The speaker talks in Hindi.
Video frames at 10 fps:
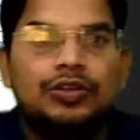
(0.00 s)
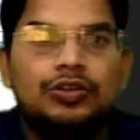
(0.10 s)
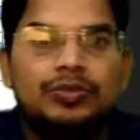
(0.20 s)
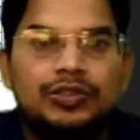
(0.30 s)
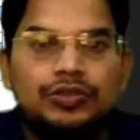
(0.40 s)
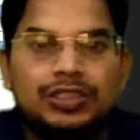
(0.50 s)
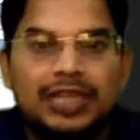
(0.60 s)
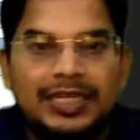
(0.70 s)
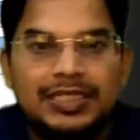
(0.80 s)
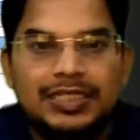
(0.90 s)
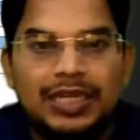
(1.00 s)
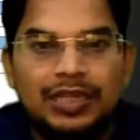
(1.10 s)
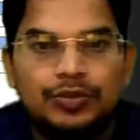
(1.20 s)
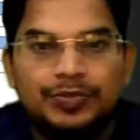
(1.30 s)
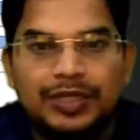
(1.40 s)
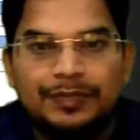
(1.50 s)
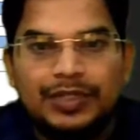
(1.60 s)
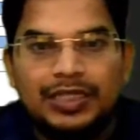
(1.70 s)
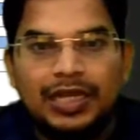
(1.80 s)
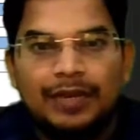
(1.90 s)
तो बच्चों साइंस का जो
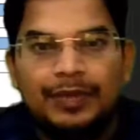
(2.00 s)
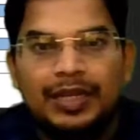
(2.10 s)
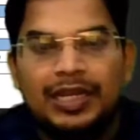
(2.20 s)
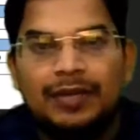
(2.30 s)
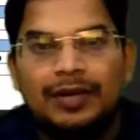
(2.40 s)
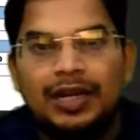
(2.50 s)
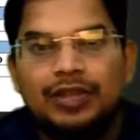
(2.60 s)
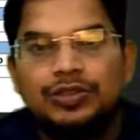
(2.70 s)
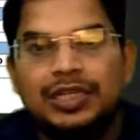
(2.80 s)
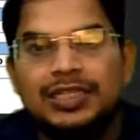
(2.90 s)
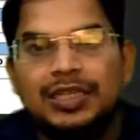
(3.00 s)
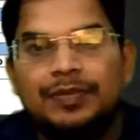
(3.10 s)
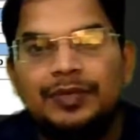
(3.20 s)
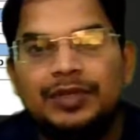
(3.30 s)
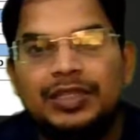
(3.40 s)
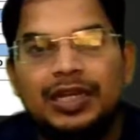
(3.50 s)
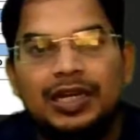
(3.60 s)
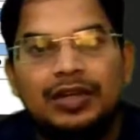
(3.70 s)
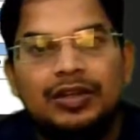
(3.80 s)
पेपर था पहले हमारा जो साइंस का पेपर था